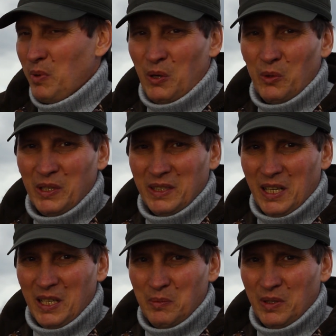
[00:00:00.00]
пародия на
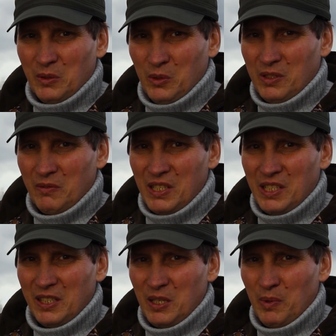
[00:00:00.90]
рыбке. То есть
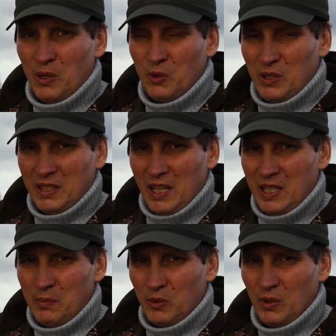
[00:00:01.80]
совершенно не похожа на
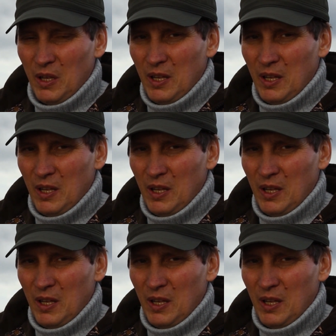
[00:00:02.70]
рыбку.